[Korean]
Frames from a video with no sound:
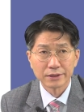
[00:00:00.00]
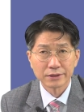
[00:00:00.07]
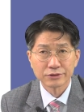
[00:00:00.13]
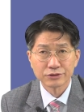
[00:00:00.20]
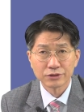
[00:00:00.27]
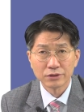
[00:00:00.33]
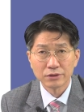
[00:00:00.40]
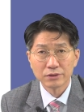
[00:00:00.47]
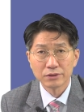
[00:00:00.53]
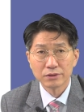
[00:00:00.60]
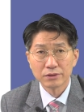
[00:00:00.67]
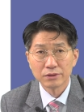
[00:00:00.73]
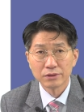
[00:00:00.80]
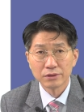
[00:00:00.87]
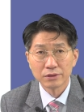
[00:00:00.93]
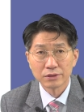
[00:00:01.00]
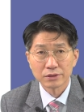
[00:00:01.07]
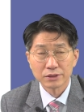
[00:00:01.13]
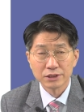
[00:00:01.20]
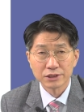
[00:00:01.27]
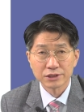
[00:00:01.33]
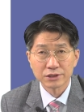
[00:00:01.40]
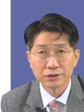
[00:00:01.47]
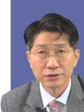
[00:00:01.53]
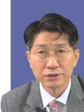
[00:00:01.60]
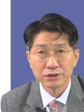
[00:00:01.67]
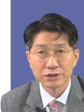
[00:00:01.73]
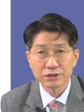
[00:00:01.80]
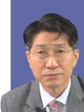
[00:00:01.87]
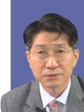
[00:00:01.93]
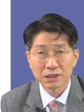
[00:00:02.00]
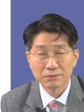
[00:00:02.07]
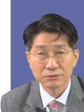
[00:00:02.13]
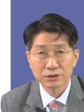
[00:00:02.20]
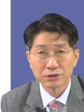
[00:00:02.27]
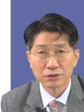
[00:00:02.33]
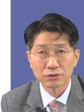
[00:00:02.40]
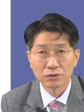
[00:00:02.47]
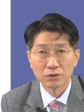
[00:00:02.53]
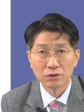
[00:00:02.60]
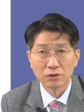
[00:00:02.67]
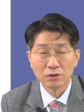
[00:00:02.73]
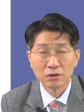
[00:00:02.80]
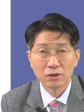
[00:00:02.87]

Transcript: 그죠? 이천이십삼 년이고